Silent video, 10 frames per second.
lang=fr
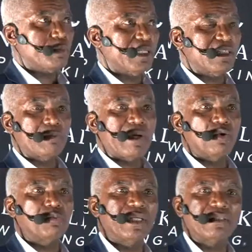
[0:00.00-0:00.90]
et les
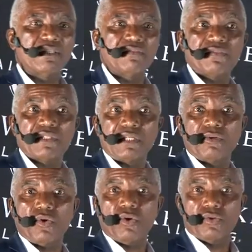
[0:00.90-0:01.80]
conditions qui conduisent à
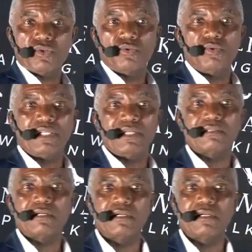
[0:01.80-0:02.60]
leur réussite.